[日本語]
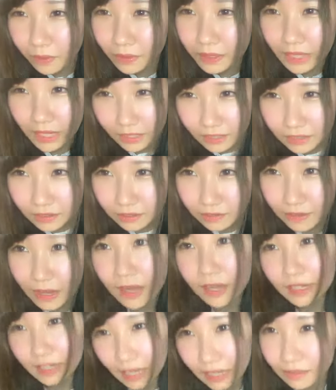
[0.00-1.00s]

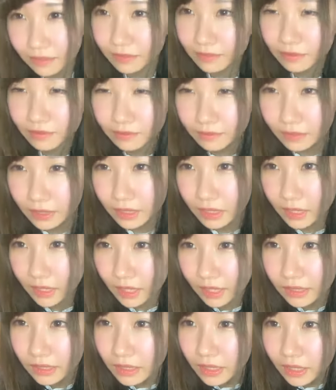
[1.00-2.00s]
オタクファンかファン
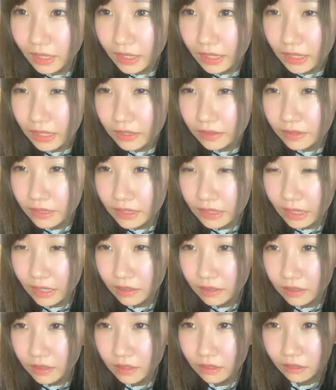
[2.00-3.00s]
ゆうさ
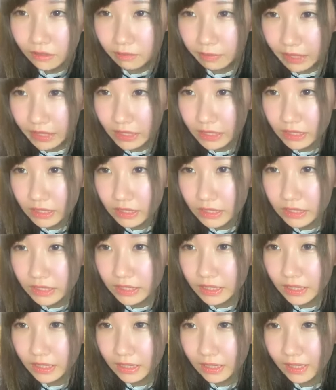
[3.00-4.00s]
ん梅に
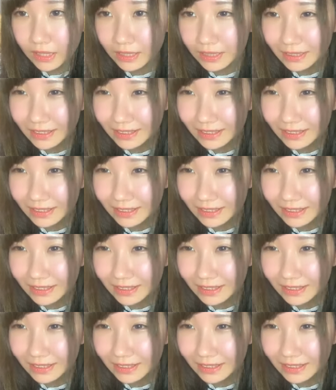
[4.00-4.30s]
C 型